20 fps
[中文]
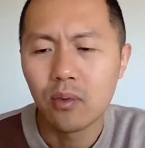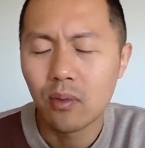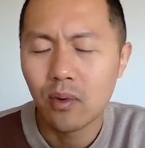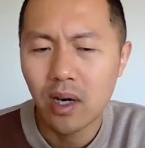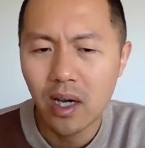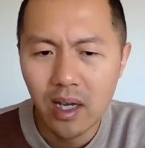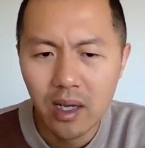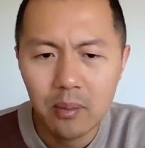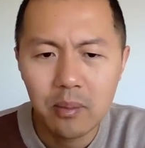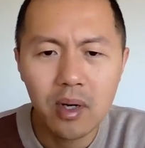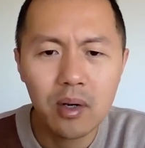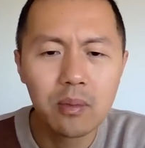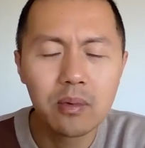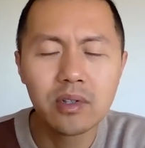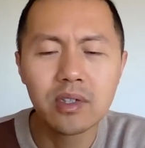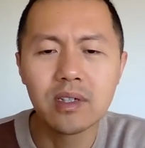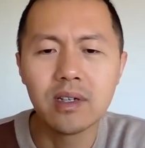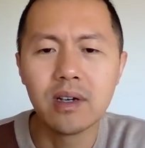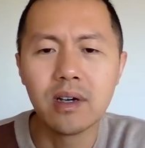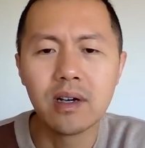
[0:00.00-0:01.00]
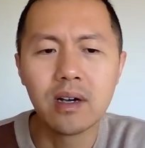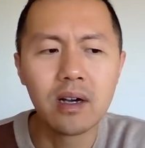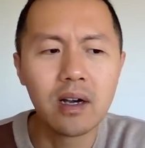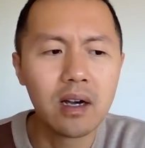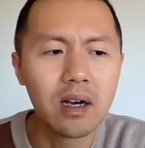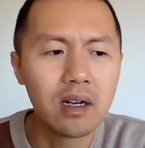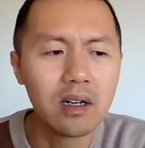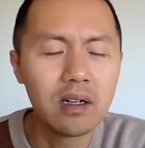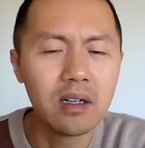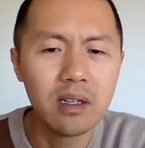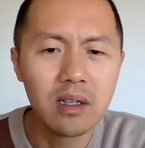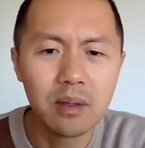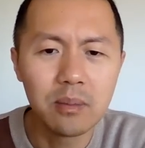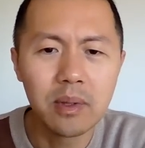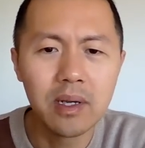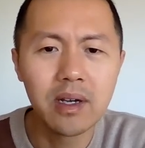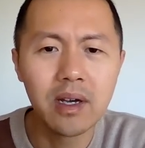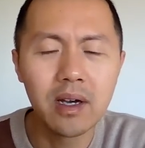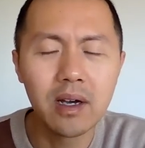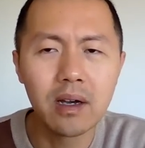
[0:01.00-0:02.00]
外贸不行啊，里
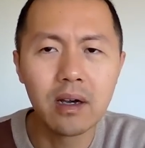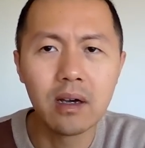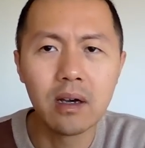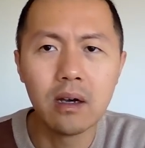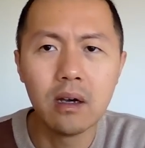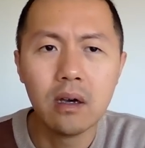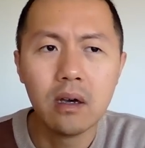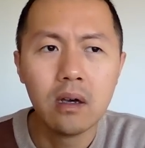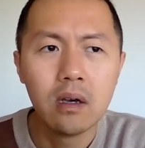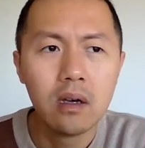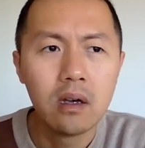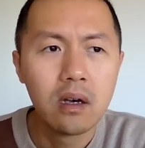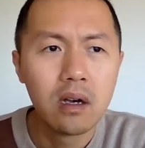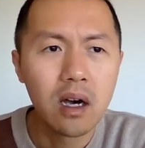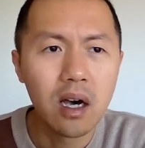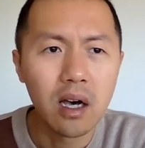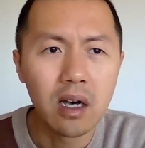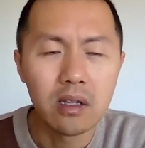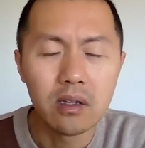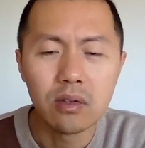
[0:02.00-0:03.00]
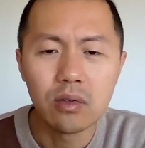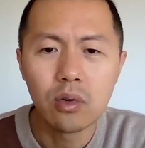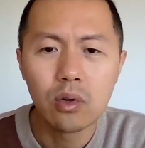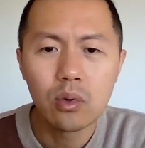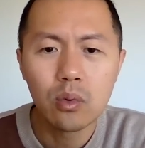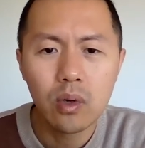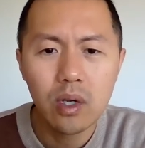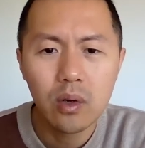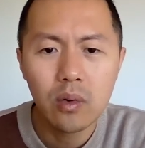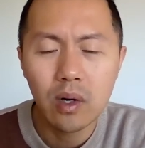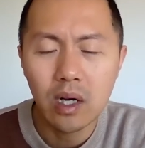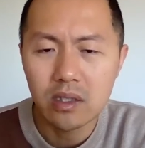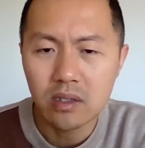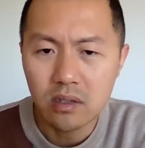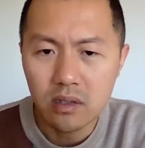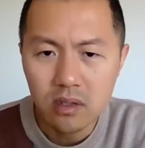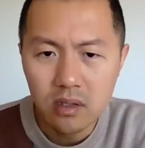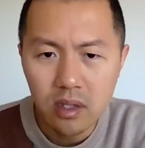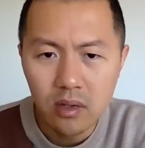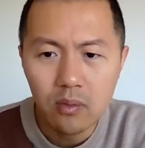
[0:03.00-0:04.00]
面很多规划
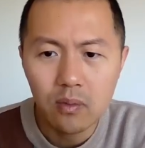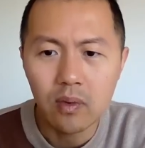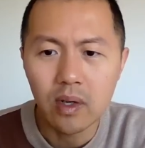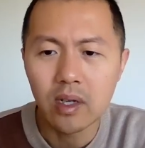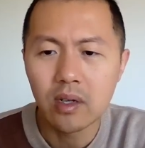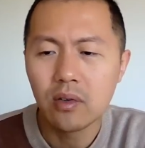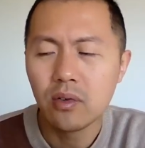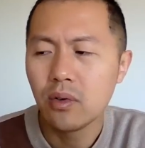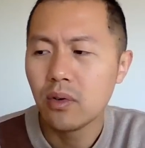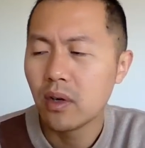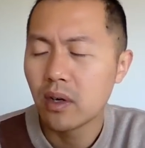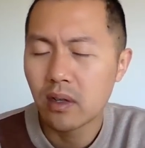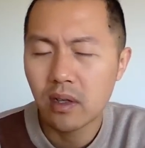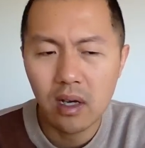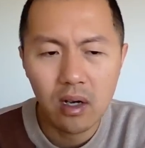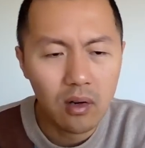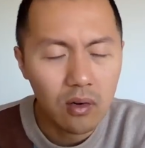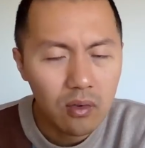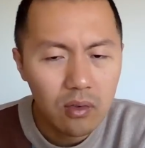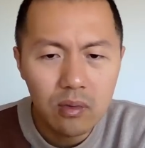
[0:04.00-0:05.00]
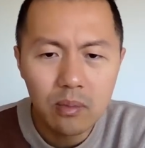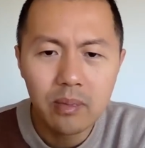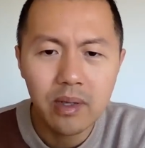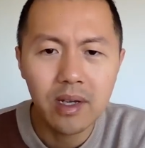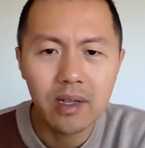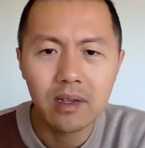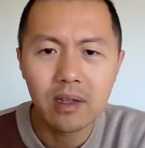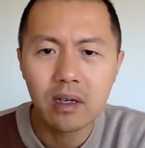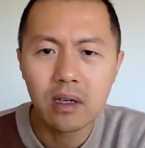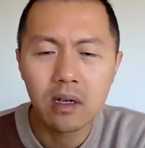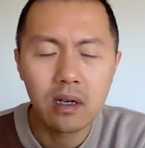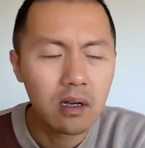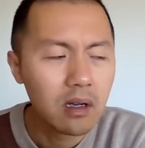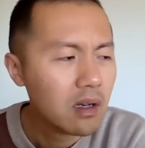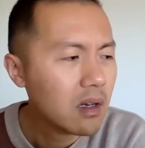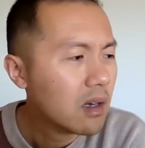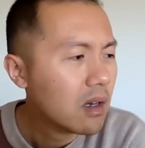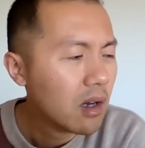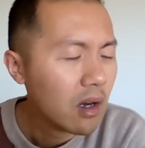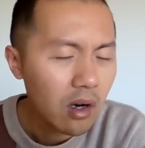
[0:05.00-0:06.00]
直接违约，那后面那个
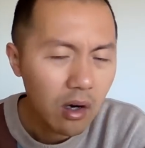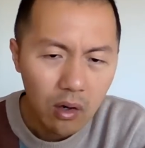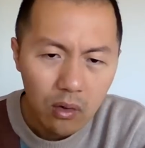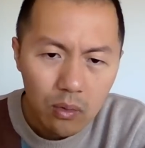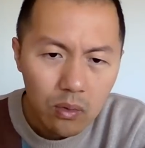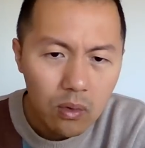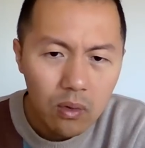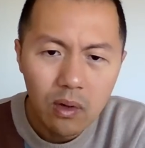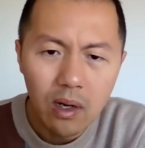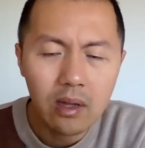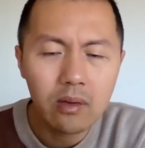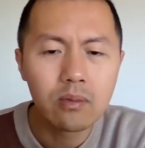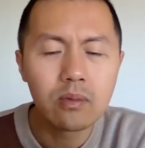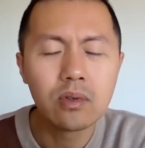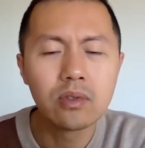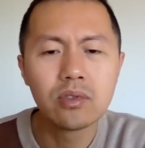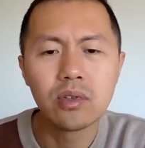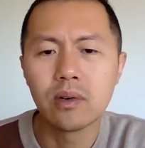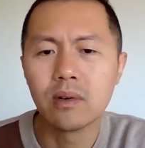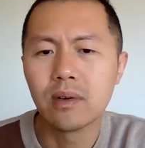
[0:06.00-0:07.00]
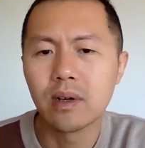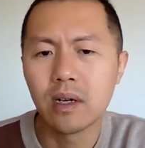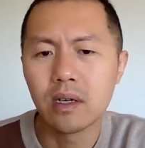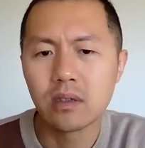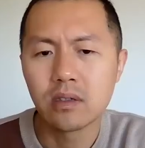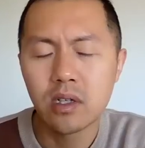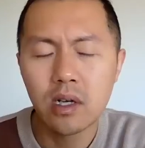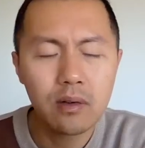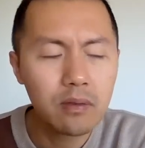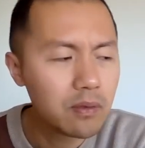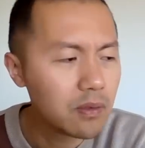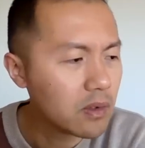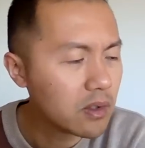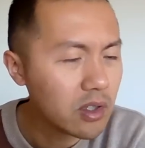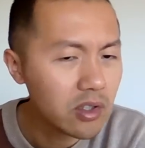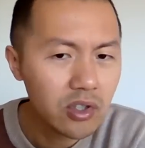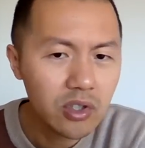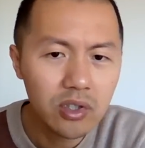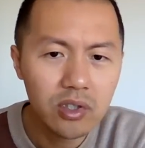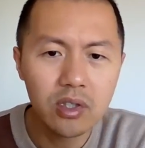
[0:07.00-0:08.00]
后患无穷啊，政府
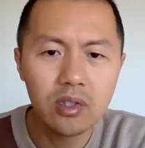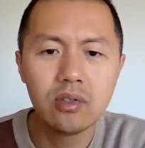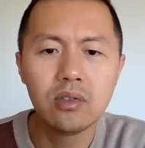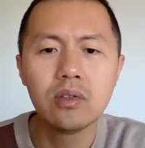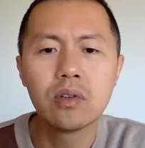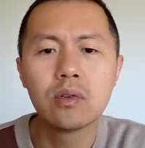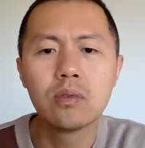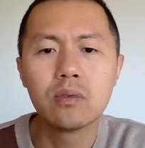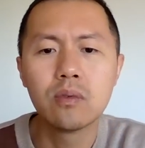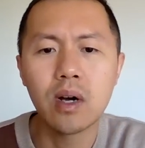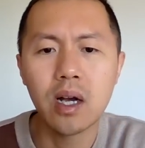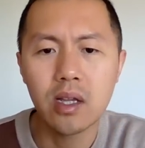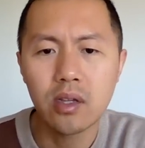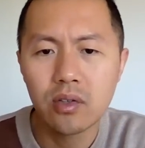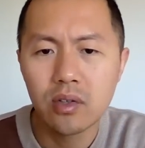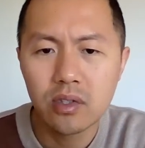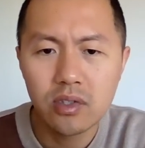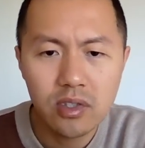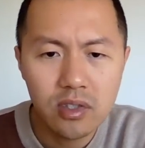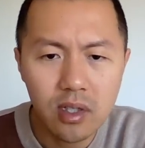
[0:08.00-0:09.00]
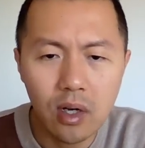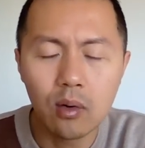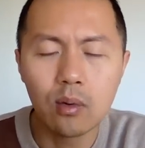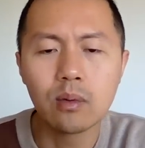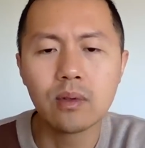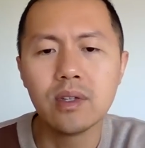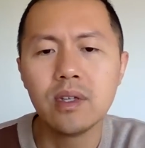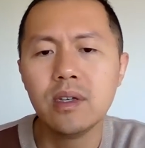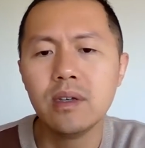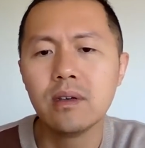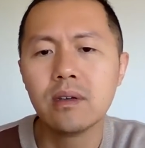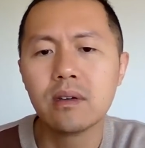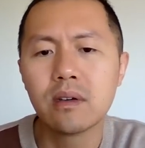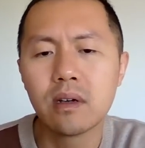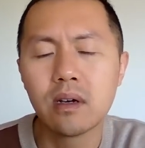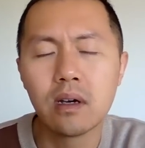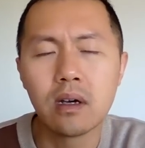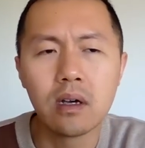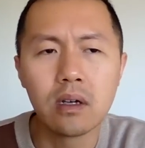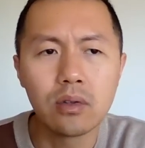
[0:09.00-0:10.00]
的信用完全扫地
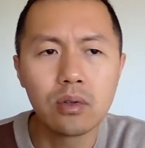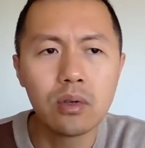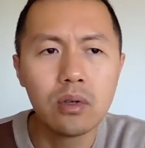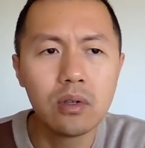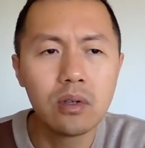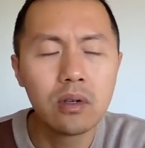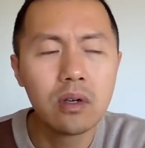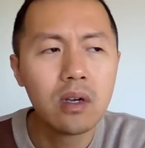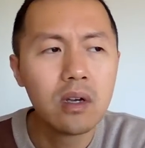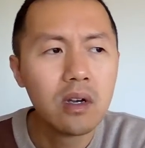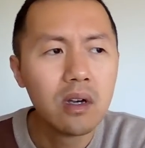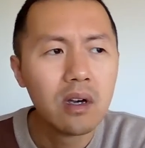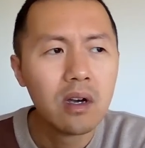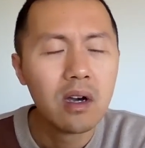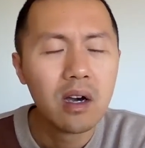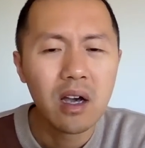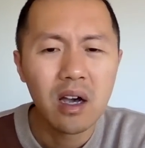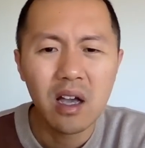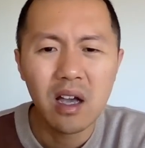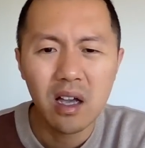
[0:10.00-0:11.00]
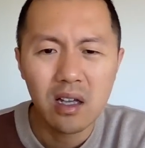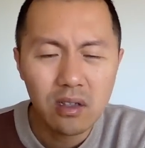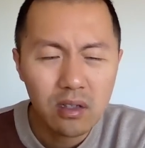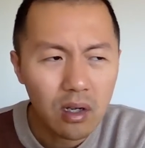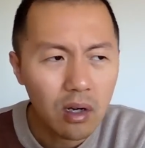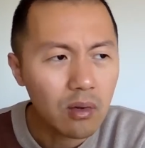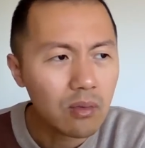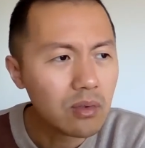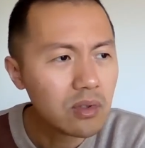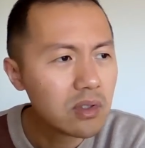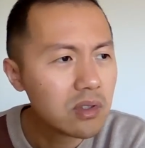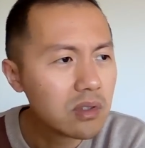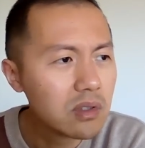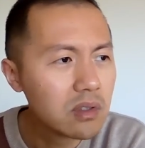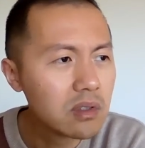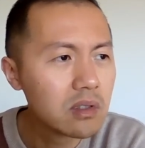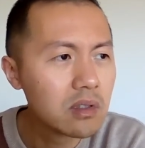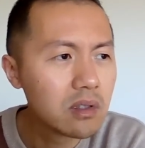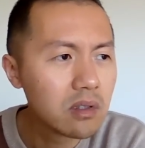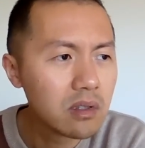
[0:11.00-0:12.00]
啊，对于还还投
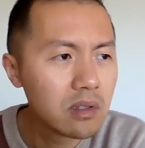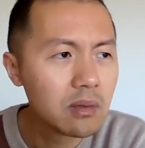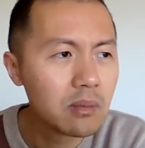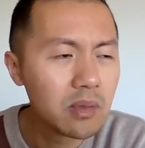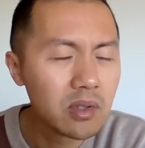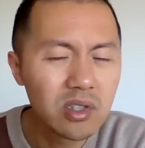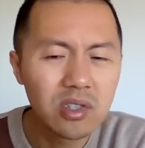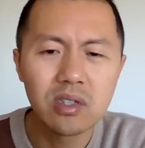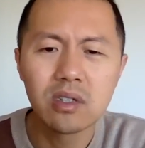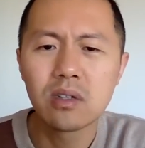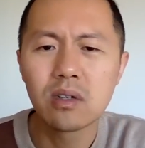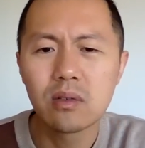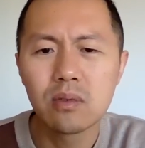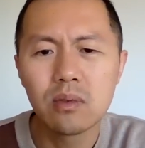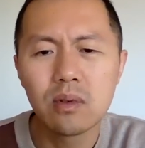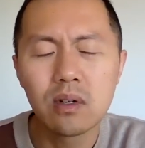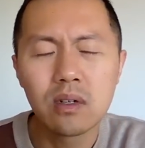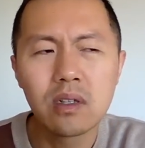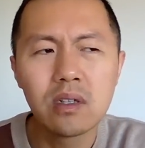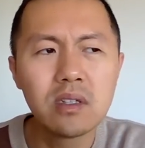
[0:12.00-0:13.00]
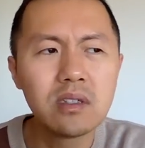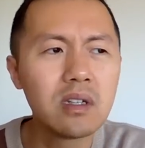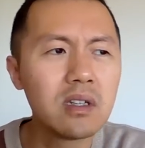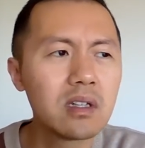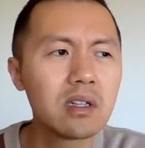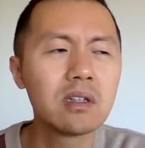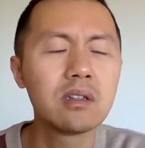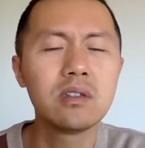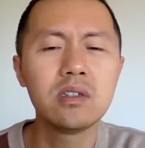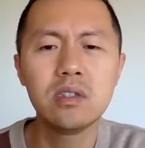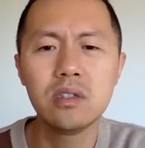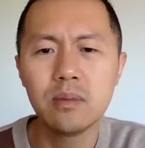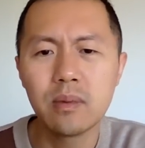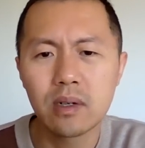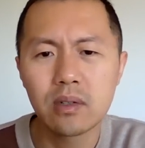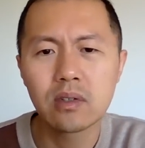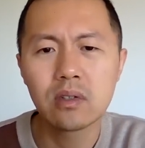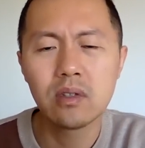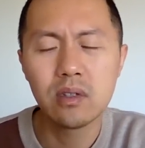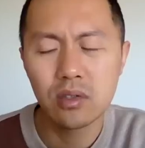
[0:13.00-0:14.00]
资么信得过？你现在细
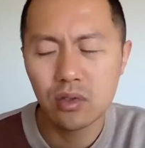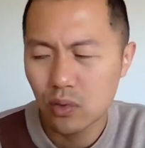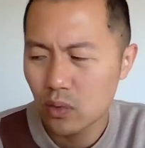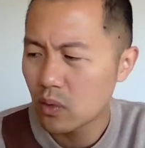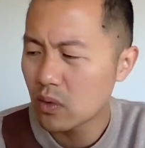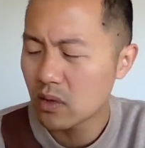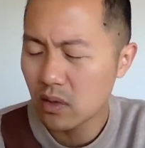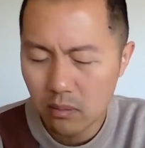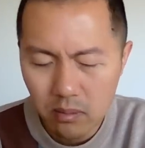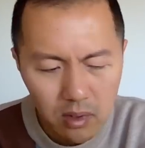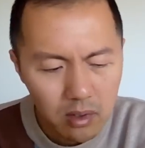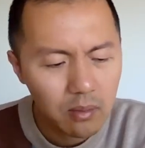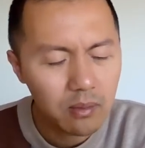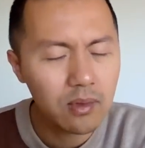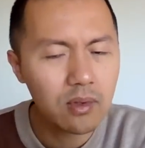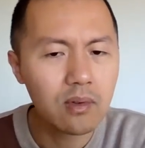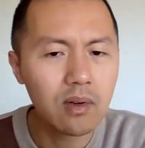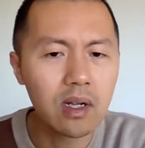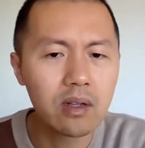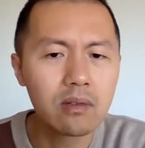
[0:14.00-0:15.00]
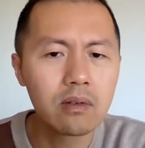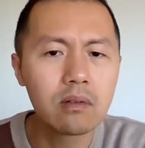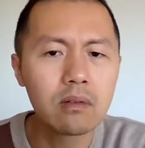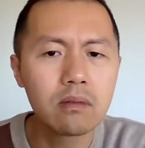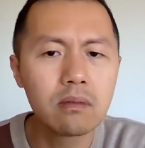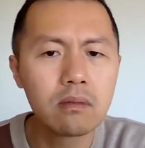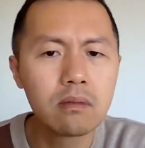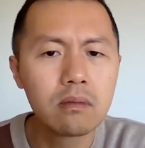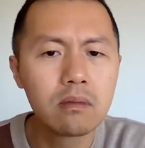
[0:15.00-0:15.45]
胞的你说什么都不管用，